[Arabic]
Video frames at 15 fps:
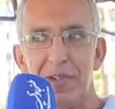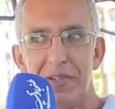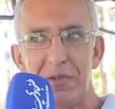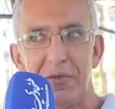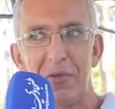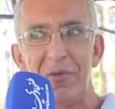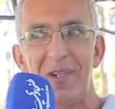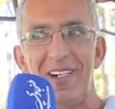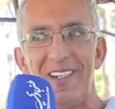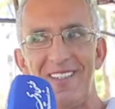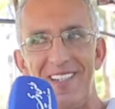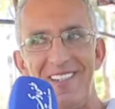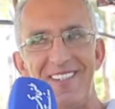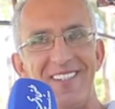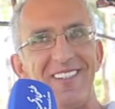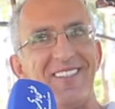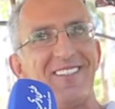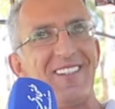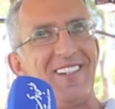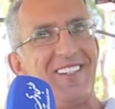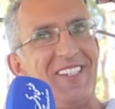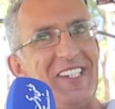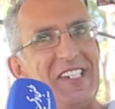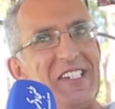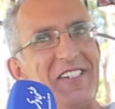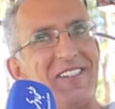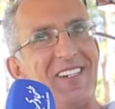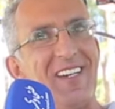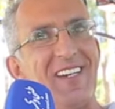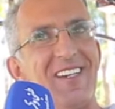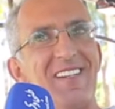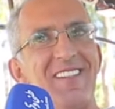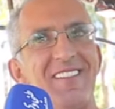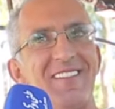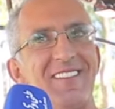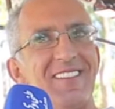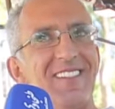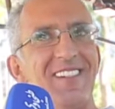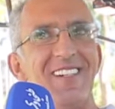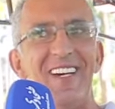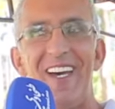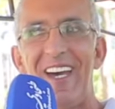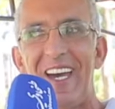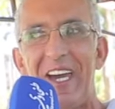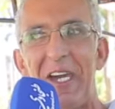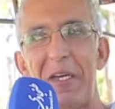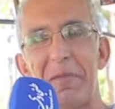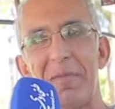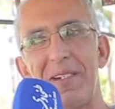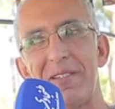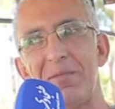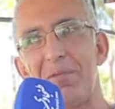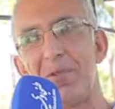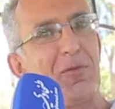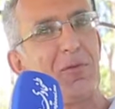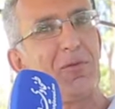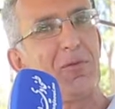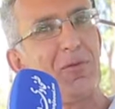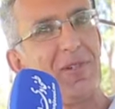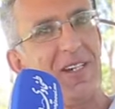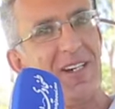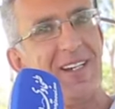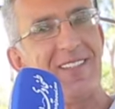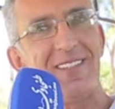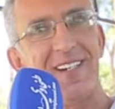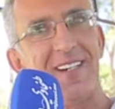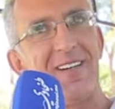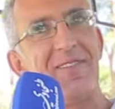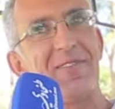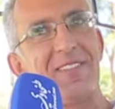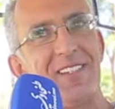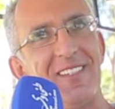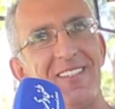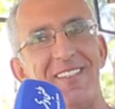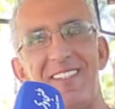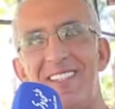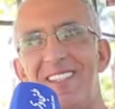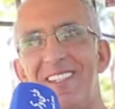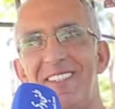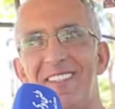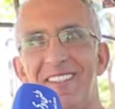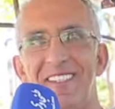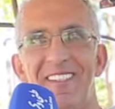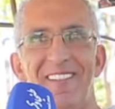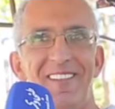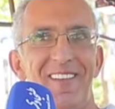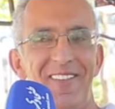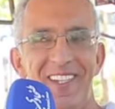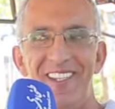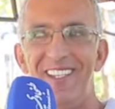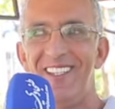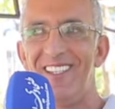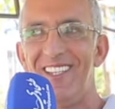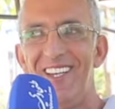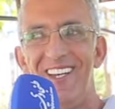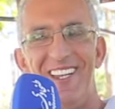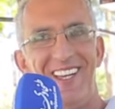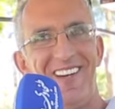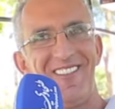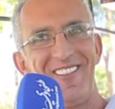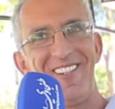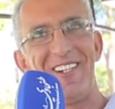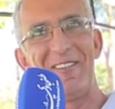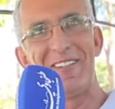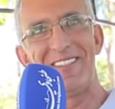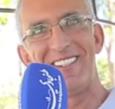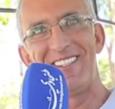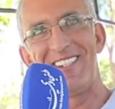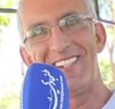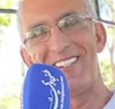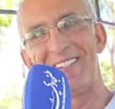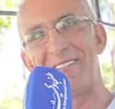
تكون قد انجزت يعني انجاز غير مسبوق قلت له لا تخاف سنصل الى الصين وفعلا الحمد لله وصلنا الى